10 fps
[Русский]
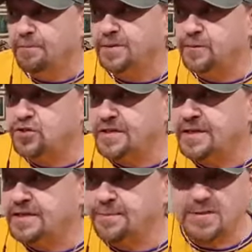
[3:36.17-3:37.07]
Потому что
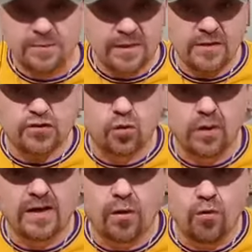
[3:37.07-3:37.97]
если посмотреть,
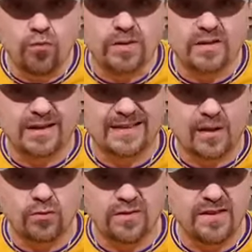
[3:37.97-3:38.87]
сколько умерло от
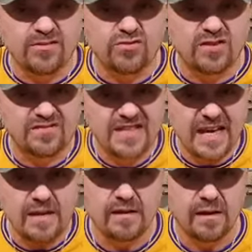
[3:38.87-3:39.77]
коронавируса в
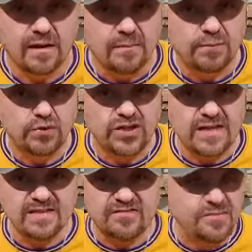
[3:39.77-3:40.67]
день,
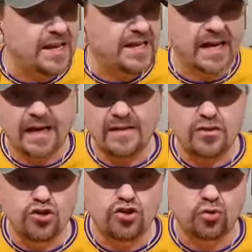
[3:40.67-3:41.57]
получается в мире
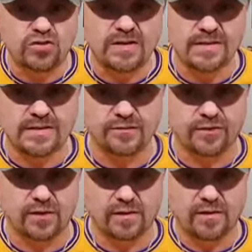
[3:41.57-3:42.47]
какая-то ничтожная
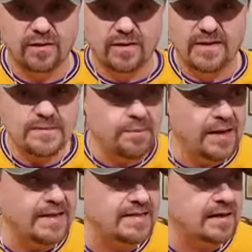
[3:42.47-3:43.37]
цифра. Есть
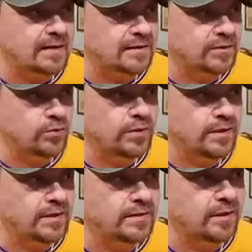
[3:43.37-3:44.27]
болезни, от
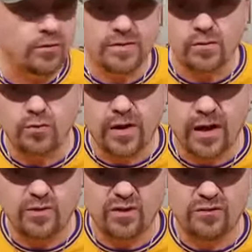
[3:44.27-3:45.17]
которых люди
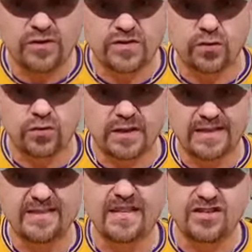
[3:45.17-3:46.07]
умирают
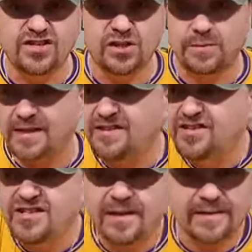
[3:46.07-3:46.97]
инфекционные тысячами, да
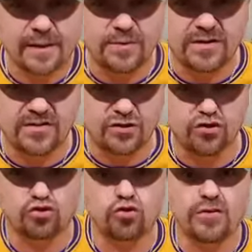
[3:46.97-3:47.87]
десятками
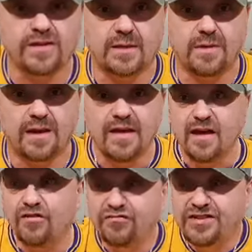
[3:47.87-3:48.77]
тысяч, сотнями.
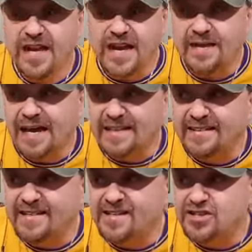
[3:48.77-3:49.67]
В день
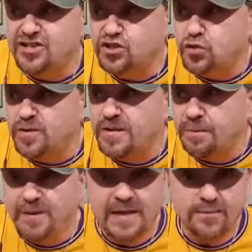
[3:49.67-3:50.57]
это тысячи,
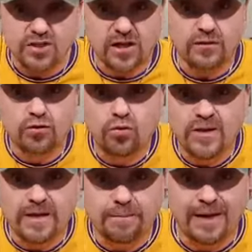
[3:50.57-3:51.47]
сотни погибших от
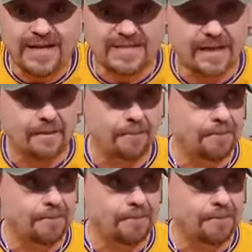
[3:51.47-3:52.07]
других болезней.